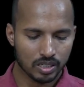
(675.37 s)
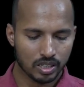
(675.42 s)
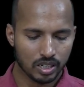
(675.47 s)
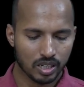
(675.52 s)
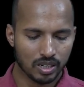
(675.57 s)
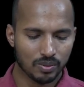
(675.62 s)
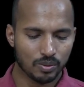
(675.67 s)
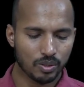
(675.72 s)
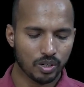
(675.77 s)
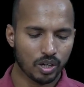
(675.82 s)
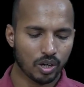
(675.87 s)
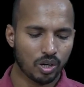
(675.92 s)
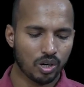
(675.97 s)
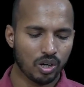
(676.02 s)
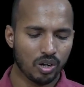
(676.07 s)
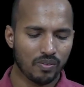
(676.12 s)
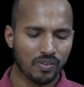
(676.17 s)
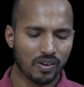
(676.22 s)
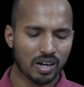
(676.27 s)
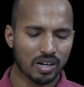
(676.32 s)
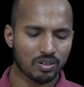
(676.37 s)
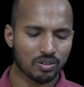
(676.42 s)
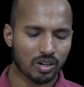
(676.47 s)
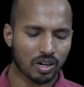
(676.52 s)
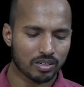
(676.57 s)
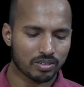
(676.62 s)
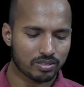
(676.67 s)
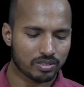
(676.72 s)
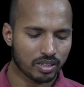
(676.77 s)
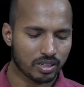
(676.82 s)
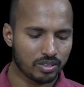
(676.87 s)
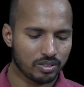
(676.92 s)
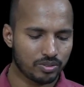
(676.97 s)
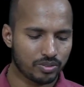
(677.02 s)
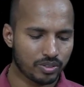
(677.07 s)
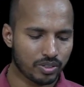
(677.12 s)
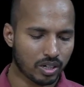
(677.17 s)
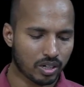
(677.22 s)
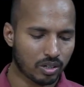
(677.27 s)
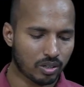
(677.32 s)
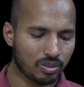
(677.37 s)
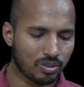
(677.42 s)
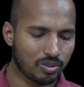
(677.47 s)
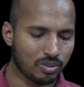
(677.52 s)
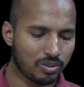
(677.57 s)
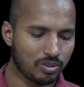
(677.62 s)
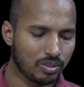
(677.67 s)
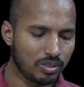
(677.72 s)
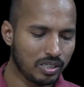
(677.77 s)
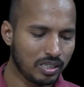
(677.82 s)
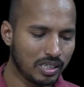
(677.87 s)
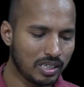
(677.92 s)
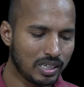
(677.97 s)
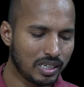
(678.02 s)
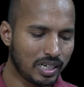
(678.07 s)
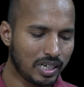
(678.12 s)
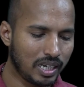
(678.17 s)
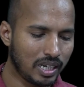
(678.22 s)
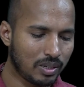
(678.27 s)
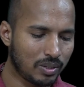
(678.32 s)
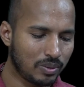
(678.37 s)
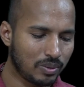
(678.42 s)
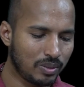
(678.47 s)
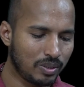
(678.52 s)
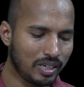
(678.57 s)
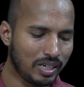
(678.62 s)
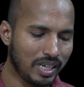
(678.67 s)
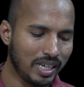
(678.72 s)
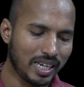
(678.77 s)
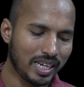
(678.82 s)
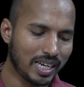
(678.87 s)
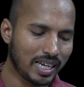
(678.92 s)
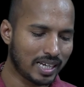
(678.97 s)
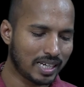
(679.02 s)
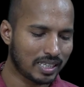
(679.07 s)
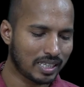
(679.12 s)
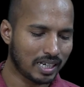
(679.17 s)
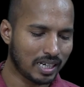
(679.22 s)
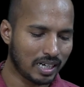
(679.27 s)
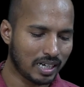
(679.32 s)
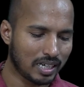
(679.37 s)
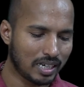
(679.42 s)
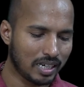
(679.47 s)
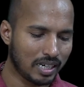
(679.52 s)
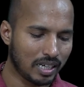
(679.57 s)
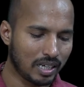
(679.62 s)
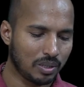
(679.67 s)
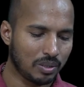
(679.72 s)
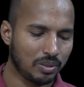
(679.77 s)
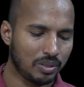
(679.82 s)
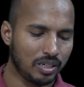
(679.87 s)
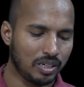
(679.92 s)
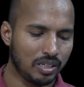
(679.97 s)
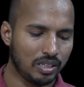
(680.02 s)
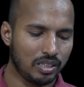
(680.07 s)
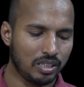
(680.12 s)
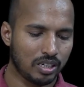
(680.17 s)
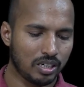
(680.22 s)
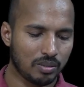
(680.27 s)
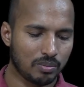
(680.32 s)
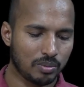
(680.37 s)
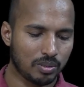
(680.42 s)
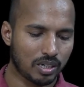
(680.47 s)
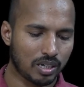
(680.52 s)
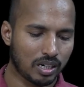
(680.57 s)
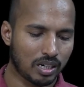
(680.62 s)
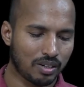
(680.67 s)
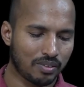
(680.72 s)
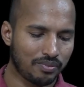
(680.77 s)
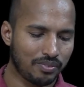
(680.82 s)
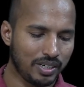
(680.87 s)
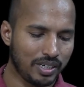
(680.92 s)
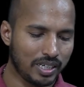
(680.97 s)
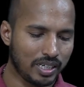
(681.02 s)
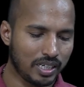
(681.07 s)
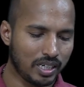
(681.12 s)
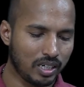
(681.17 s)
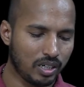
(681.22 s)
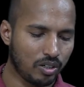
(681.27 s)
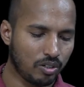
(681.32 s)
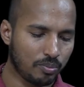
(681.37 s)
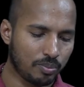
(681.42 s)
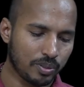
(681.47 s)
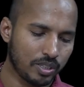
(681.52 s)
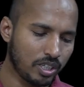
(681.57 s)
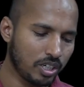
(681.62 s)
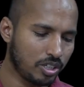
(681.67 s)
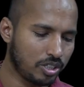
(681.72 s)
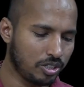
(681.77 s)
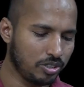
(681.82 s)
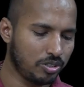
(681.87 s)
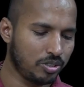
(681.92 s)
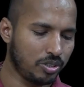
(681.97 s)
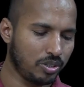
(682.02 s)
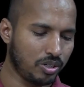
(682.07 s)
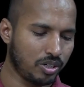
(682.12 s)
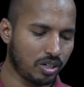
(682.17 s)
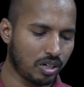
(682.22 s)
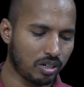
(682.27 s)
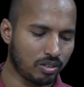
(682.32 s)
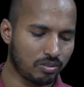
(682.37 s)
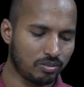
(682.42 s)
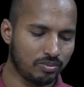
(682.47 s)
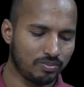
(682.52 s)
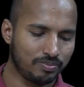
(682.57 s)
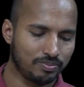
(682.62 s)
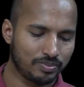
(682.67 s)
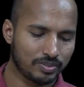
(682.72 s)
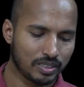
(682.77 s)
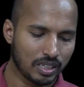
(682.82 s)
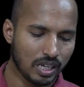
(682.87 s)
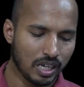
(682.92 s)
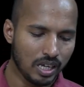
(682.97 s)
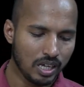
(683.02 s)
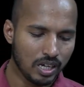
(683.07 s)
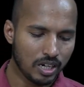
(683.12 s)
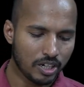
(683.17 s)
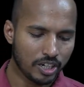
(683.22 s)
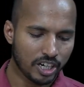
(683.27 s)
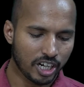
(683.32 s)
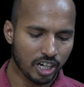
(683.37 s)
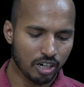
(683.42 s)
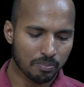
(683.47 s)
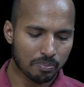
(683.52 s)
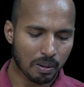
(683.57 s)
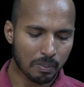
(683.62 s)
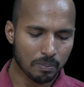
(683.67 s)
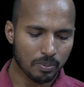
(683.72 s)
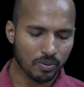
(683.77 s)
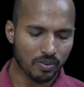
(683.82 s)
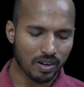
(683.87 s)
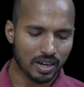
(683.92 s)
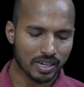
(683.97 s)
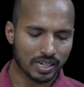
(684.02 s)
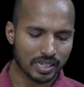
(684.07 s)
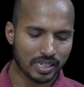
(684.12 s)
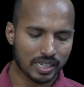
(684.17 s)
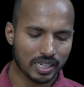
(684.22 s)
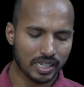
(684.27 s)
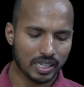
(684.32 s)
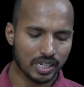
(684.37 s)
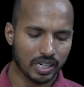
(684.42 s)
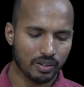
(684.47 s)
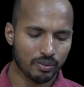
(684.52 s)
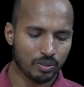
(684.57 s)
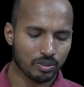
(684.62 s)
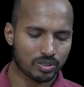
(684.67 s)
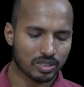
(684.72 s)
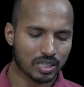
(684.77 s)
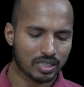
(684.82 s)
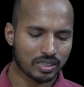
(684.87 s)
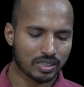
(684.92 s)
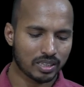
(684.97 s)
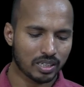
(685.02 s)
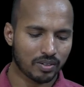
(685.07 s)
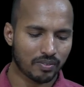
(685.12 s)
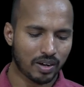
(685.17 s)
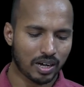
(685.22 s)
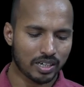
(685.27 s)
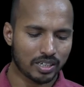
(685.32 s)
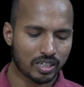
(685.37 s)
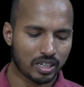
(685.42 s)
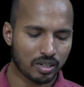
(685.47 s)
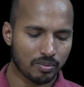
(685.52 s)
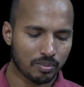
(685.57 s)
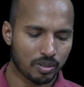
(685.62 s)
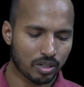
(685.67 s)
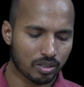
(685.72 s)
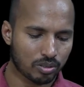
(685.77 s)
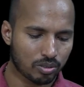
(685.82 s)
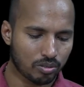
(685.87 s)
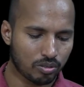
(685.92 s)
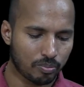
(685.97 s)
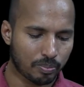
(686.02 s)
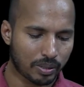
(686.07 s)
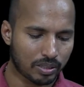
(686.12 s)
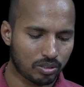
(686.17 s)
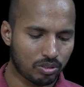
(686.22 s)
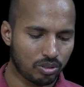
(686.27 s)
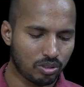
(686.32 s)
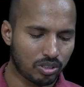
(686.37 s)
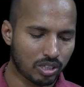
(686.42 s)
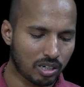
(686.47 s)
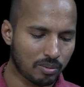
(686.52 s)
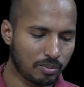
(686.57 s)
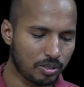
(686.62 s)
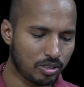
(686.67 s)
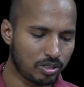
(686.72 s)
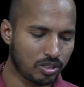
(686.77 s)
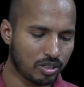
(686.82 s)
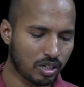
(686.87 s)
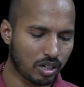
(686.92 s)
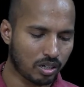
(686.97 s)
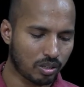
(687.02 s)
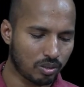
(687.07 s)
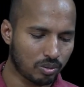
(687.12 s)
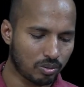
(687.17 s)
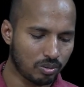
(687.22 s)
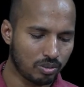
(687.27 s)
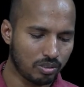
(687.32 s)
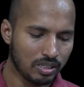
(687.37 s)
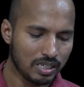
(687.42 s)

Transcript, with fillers: నీవు యహోవాను ఆశ్రయించినట్లు నీకు నీకే కదా నేను ఈ దినమున వీటిని ఉపదేశించి ఉన్నాను నిన్ను పంపువారికి నీవు సత్యవాక్యములతో ప్రత్యుత్తరం ఇచ్చినట్లు